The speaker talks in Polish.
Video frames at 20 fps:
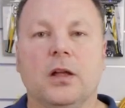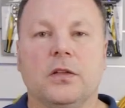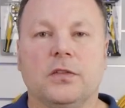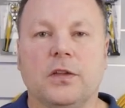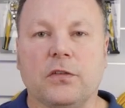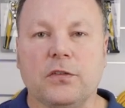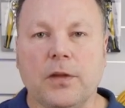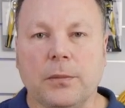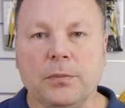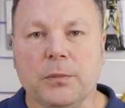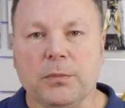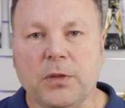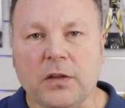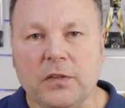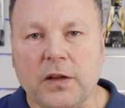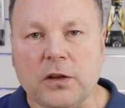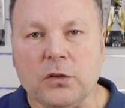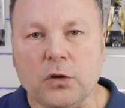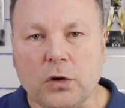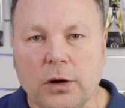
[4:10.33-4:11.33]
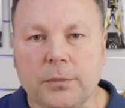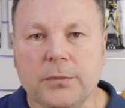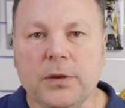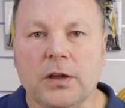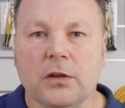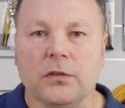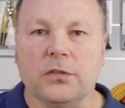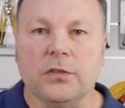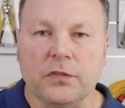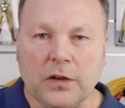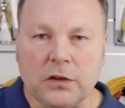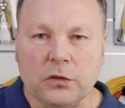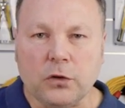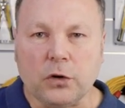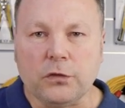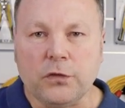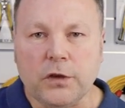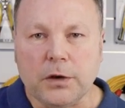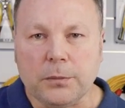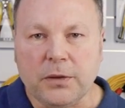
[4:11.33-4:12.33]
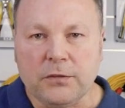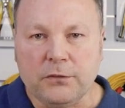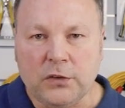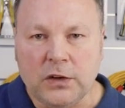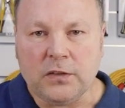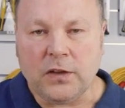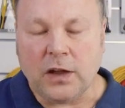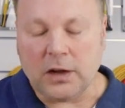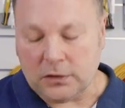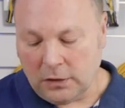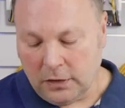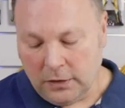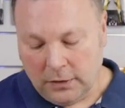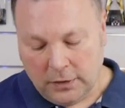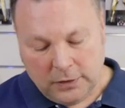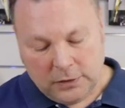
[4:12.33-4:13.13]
Następnym detektorem jest detektor firmy Vintact.